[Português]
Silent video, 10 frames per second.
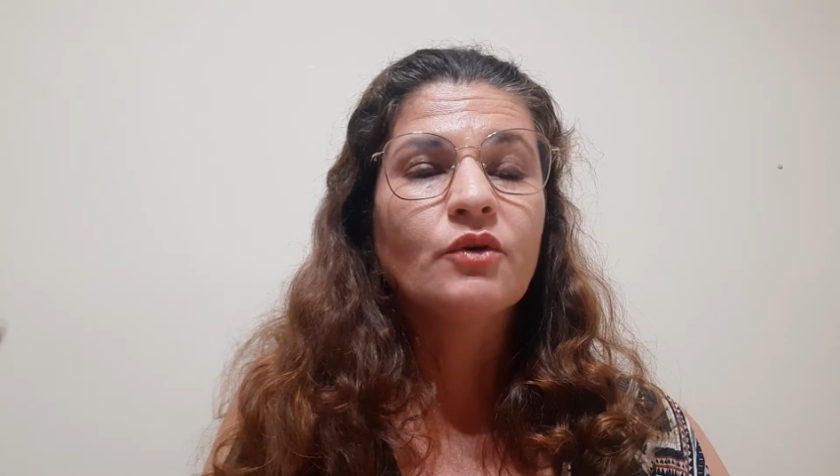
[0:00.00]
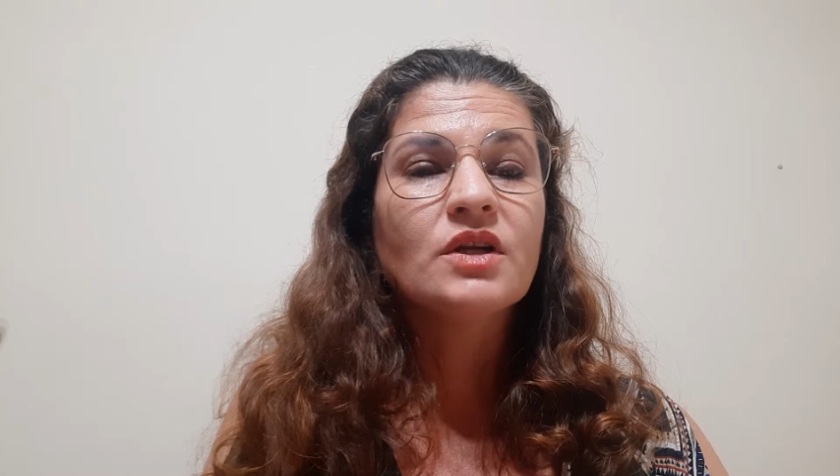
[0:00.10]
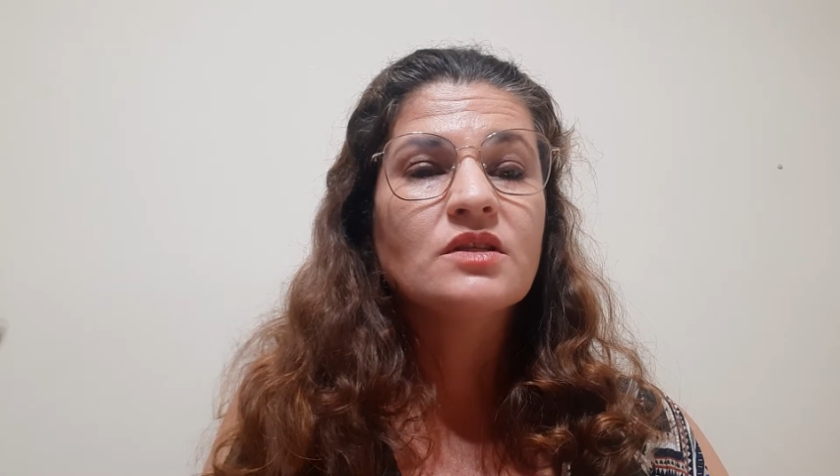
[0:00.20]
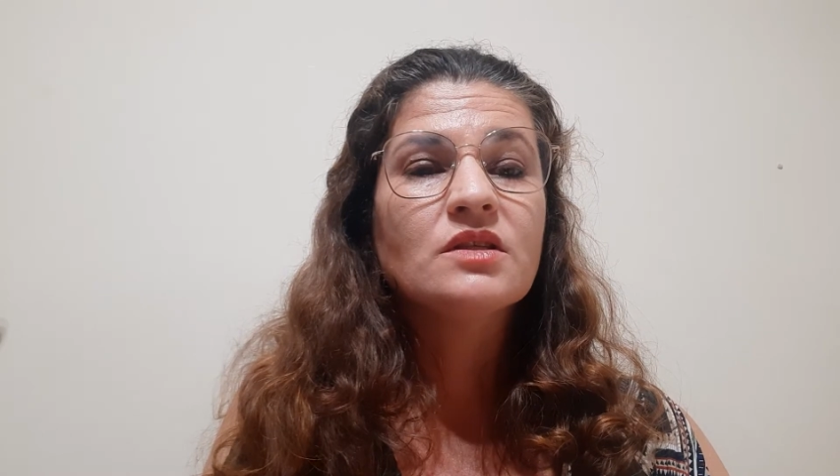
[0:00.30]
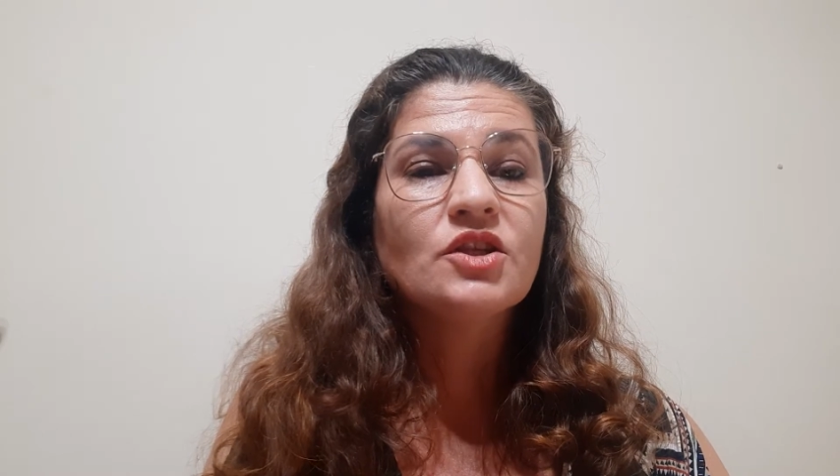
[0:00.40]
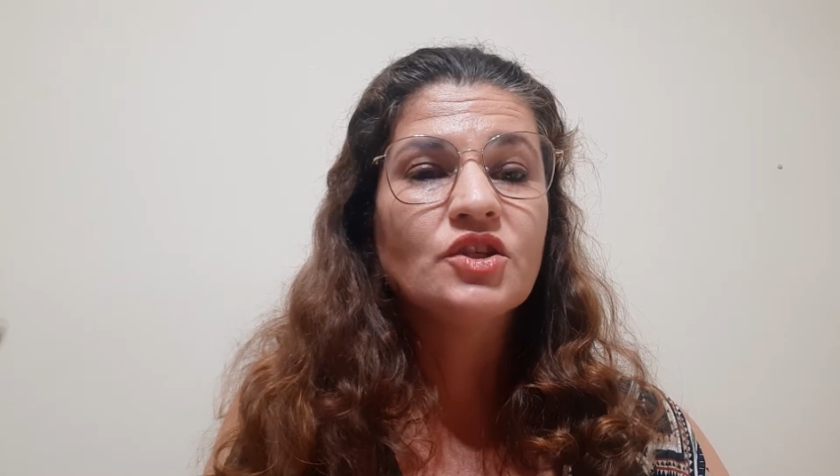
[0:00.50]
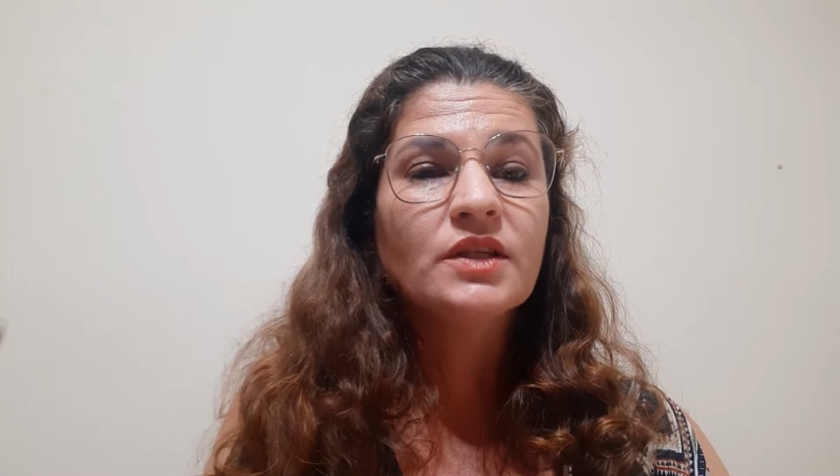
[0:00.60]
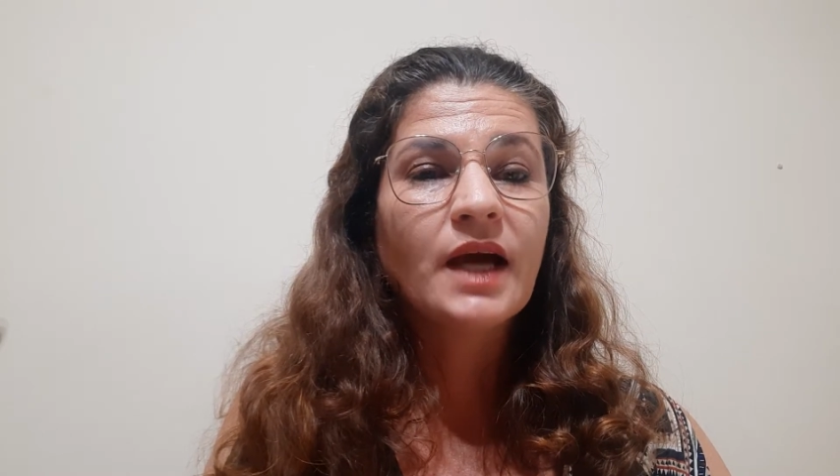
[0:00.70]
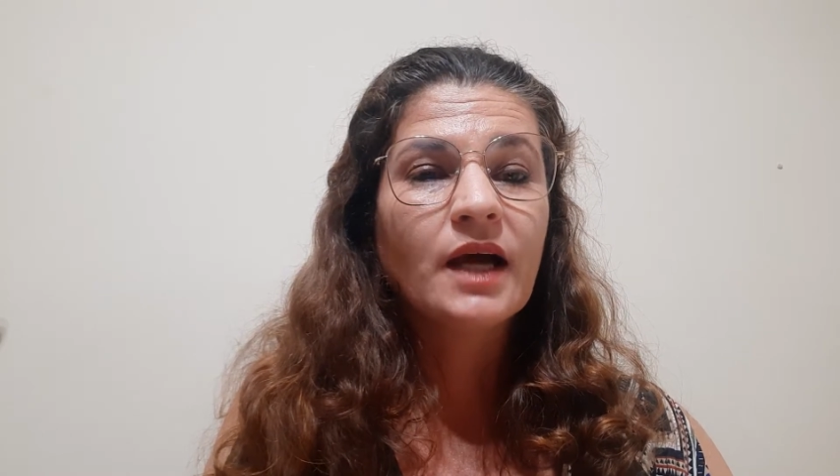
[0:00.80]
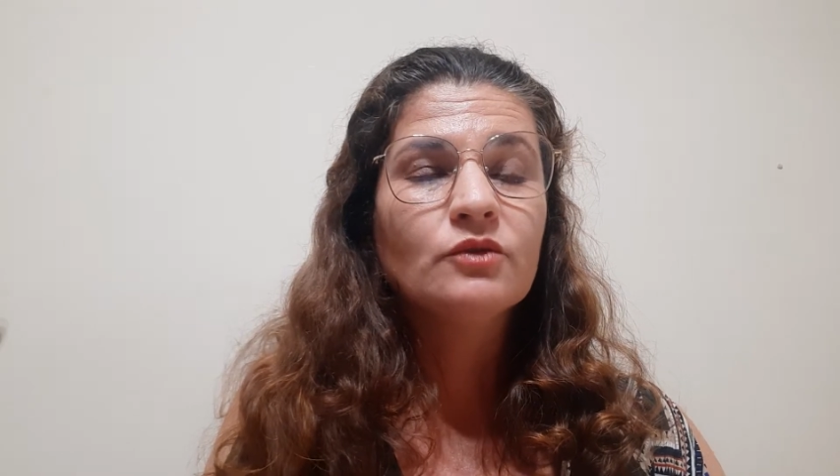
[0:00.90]
hora de ser
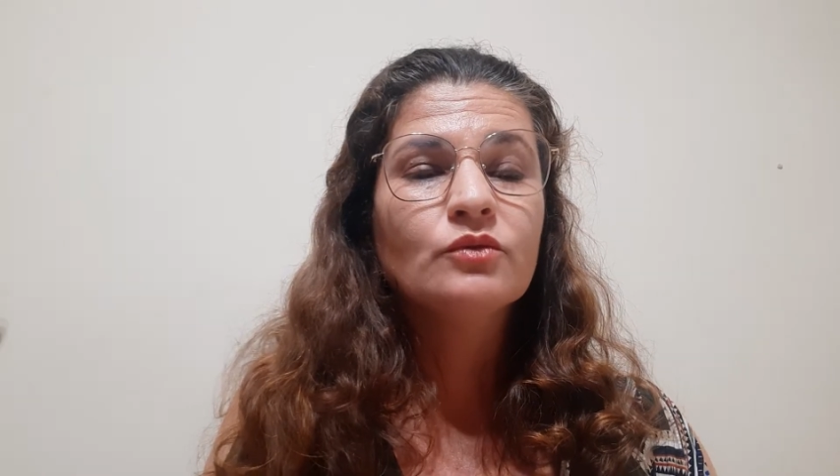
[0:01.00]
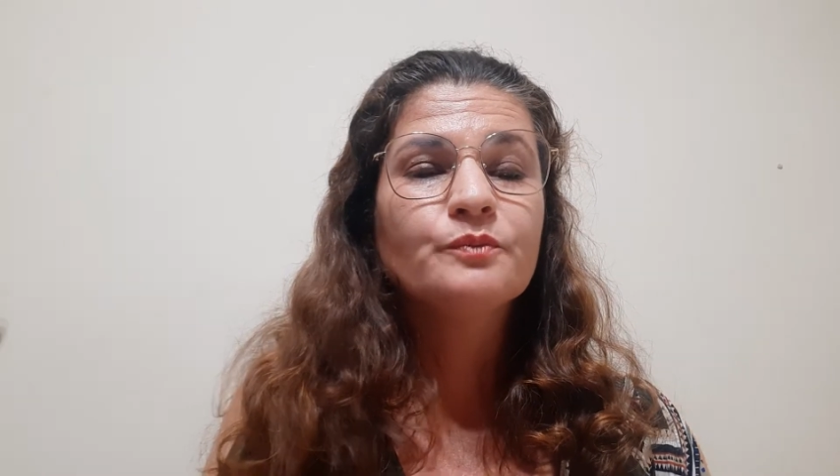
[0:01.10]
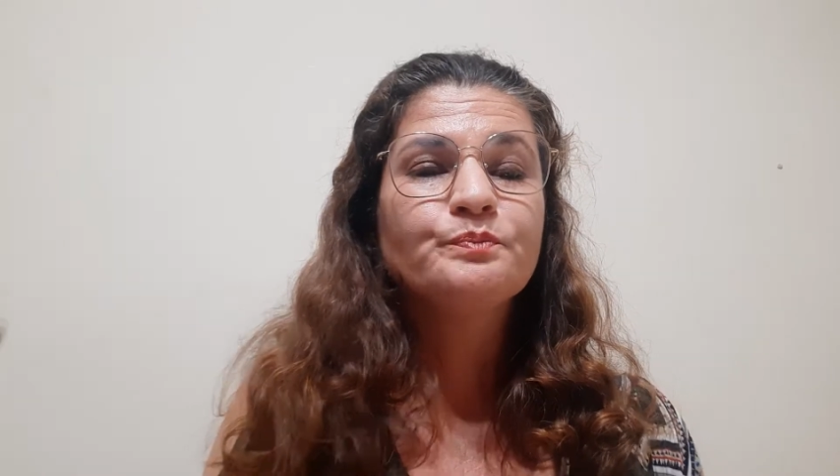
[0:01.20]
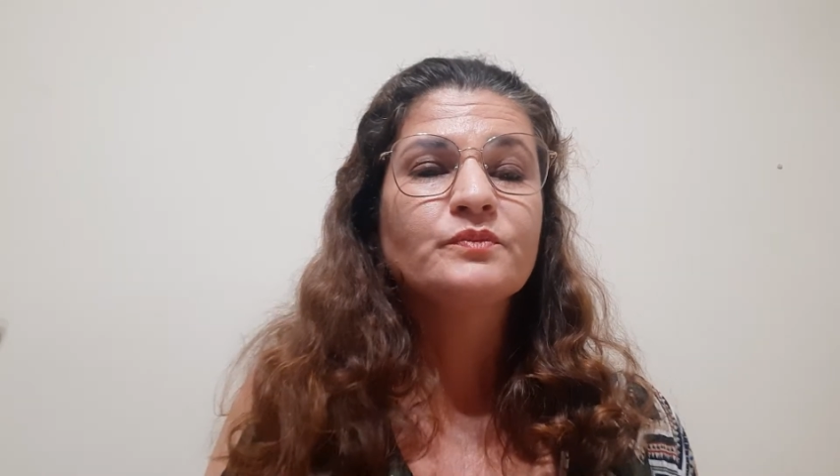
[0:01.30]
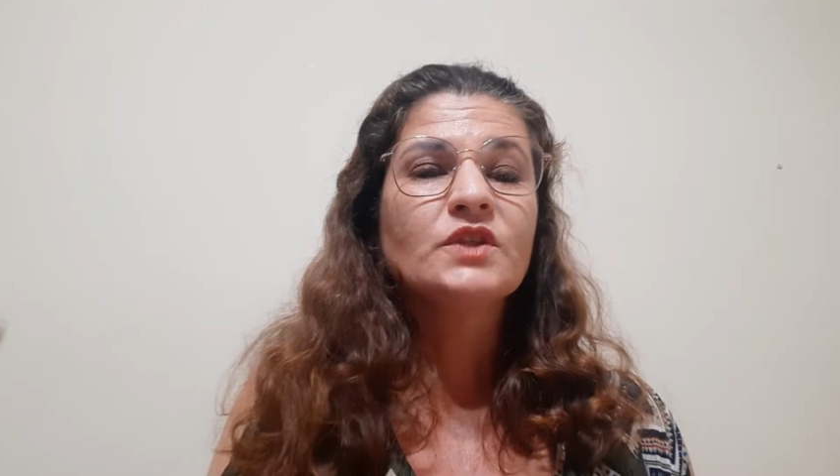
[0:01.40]
editado,